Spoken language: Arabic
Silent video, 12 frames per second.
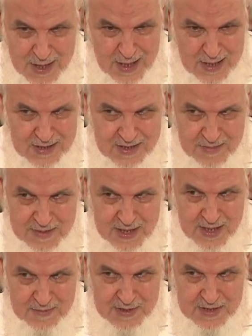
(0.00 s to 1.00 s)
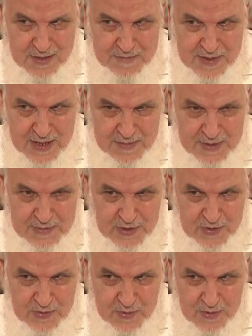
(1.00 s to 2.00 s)
ما أنت بنعمة ربك
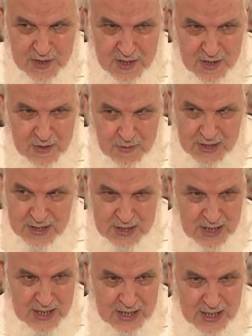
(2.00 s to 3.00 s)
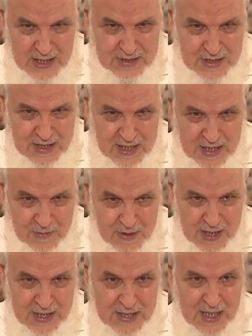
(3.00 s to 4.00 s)
بمجنون وإن لك لأجر غير
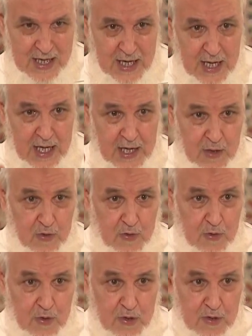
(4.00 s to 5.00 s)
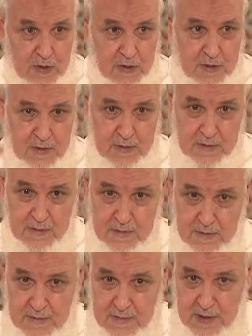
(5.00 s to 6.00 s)
وإنك لعلى خلق
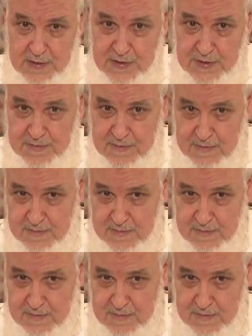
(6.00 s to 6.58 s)
عظيم